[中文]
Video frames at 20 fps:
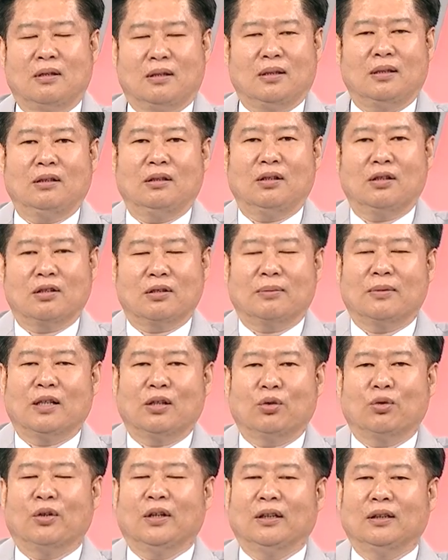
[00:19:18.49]
真的有什么
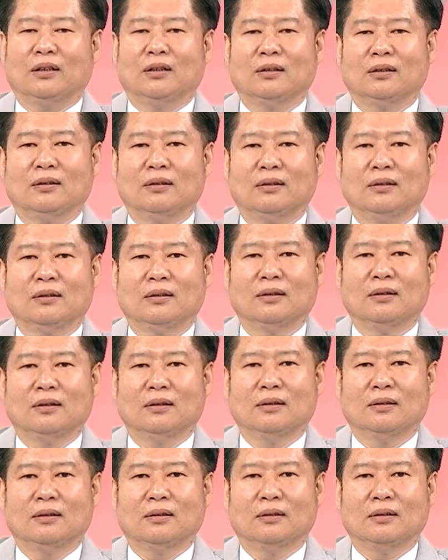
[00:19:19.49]
好关的？
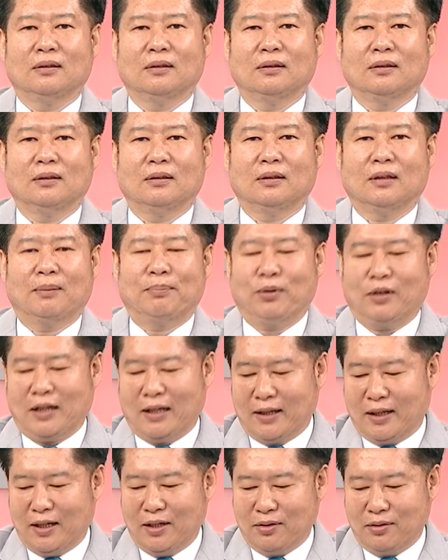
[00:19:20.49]
那不
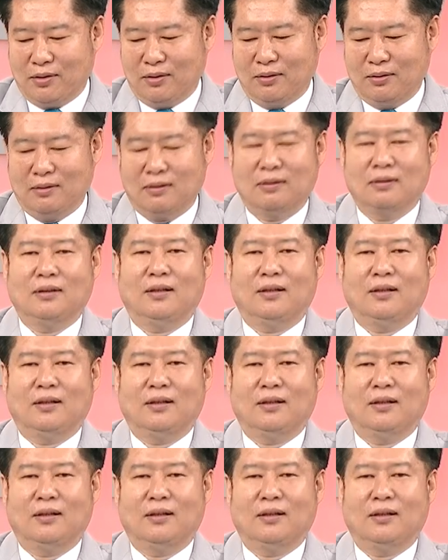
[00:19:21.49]
敢开就是